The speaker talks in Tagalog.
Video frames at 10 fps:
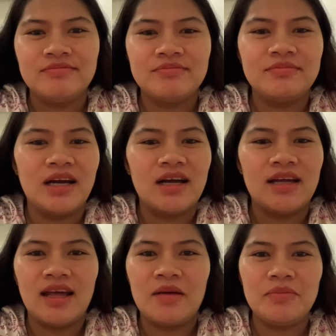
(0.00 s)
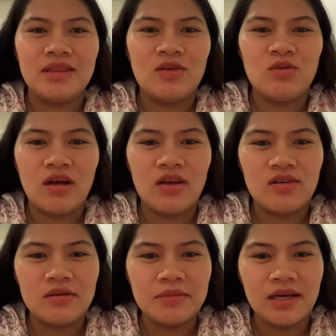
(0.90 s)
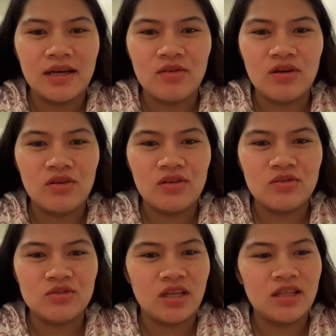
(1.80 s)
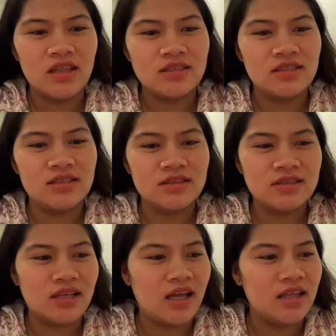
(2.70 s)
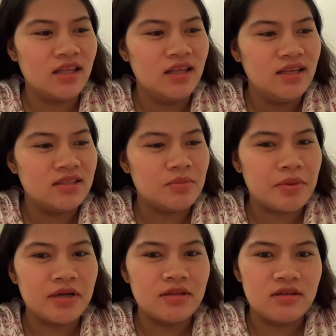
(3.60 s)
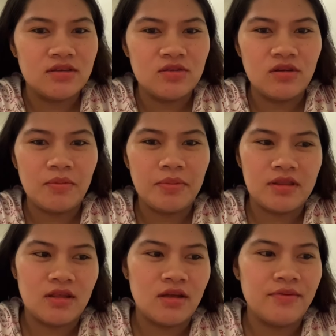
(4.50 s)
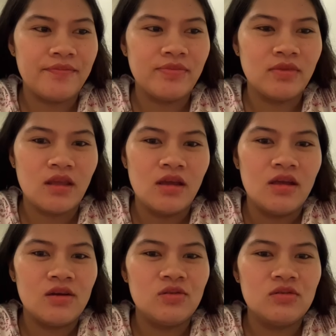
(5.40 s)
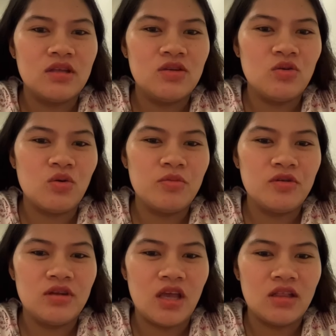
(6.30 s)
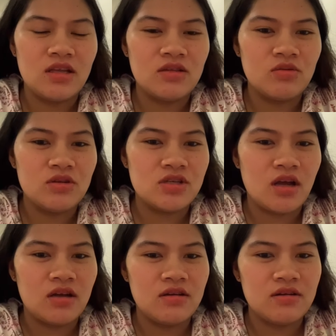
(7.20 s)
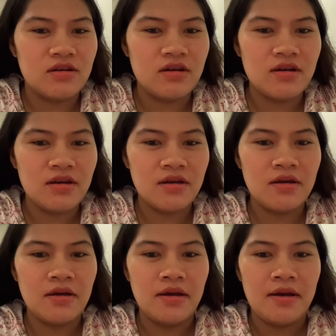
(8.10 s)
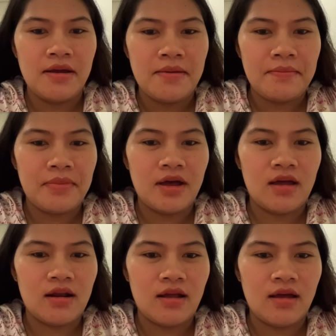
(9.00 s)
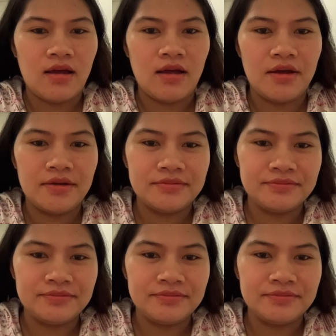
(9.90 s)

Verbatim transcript: mga nakabitiw na kayo ng mga kung ano-anong salita dyan sa, sa partner niyo, dapat continue communicating to each other para